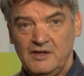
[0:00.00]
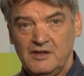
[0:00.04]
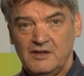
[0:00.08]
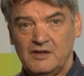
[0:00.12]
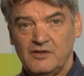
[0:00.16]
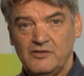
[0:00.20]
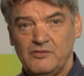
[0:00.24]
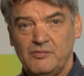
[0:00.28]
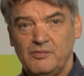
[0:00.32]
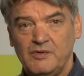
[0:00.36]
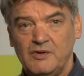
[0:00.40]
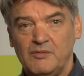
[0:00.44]

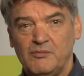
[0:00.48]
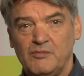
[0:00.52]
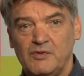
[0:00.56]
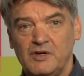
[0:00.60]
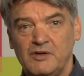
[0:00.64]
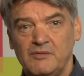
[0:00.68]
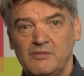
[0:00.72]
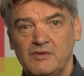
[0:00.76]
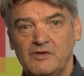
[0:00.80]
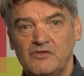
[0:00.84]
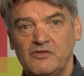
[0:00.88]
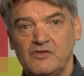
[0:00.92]
dass wir
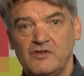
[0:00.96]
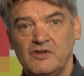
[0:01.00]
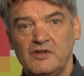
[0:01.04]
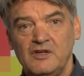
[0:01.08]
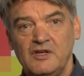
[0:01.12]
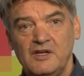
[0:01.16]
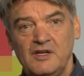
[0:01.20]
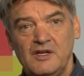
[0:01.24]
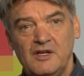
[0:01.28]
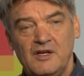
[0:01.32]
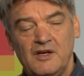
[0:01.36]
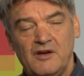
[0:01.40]
mal wissen,
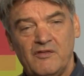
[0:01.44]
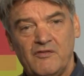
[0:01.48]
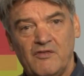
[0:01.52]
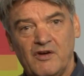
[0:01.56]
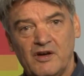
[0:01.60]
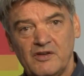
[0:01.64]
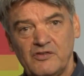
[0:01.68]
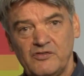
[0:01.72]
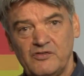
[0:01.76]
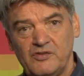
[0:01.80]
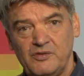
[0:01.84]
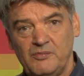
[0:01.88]

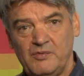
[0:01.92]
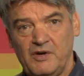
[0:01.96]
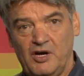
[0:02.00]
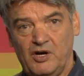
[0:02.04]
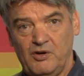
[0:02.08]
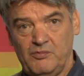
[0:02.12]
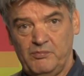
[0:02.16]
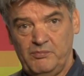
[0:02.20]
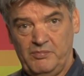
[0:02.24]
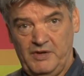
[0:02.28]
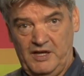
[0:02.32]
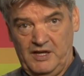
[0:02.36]
was
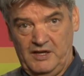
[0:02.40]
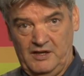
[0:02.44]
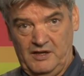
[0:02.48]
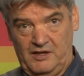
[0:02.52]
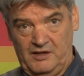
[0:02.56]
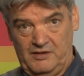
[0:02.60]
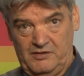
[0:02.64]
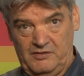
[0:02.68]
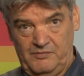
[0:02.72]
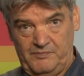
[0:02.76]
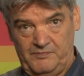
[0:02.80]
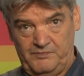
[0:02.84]
überhaupt
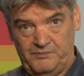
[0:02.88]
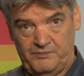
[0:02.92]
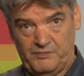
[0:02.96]
pendelt.